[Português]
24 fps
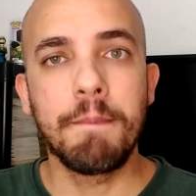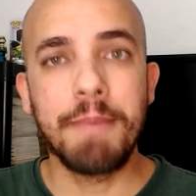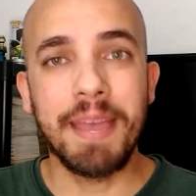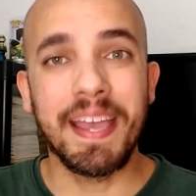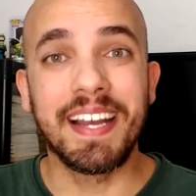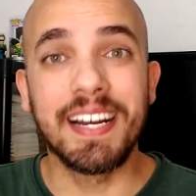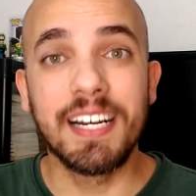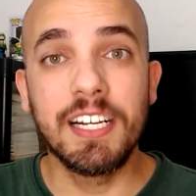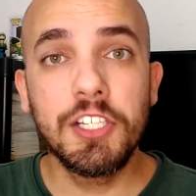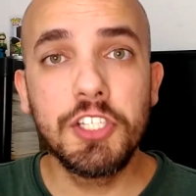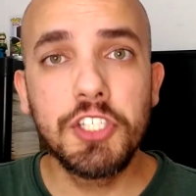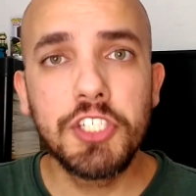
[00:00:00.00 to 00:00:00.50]

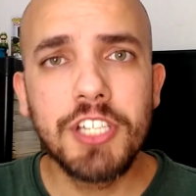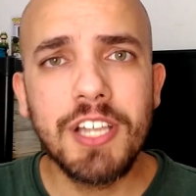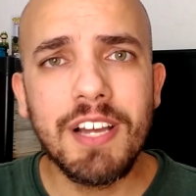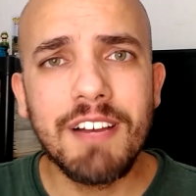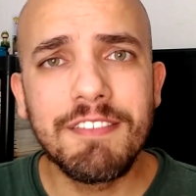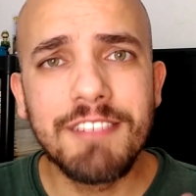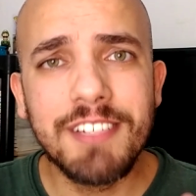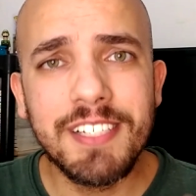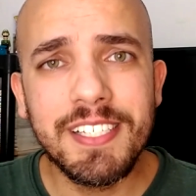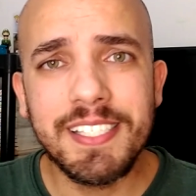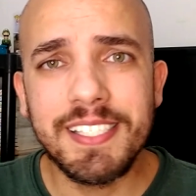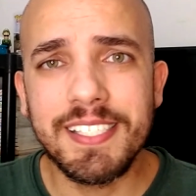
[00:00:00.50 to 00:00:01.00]
Bem, antes de
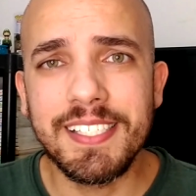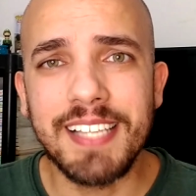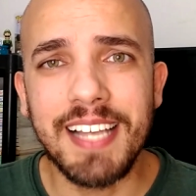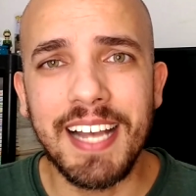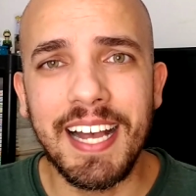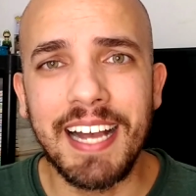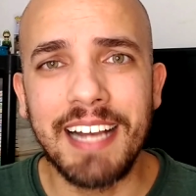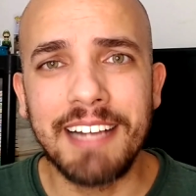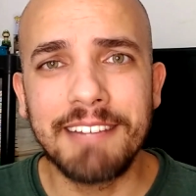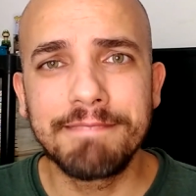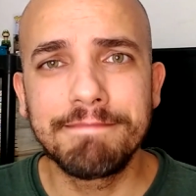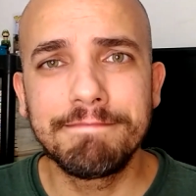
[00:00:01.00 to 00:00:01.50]

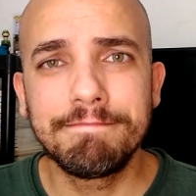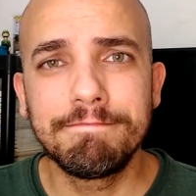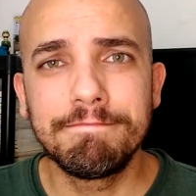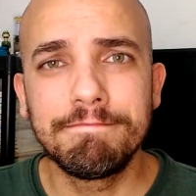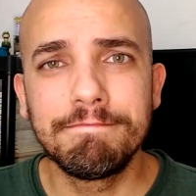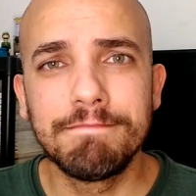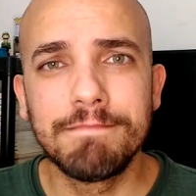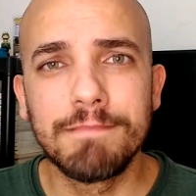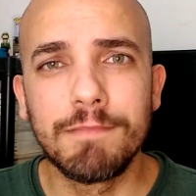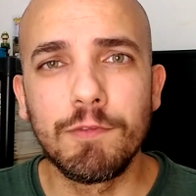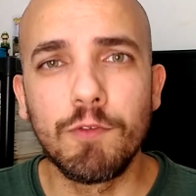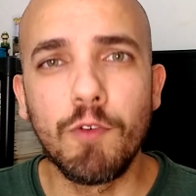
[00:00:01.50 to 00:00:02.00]
avançar,
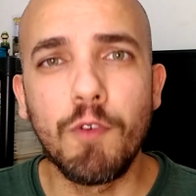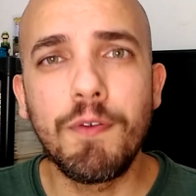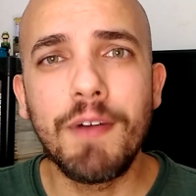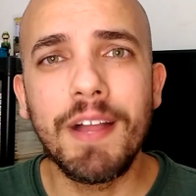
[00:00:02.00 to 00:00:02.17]
vou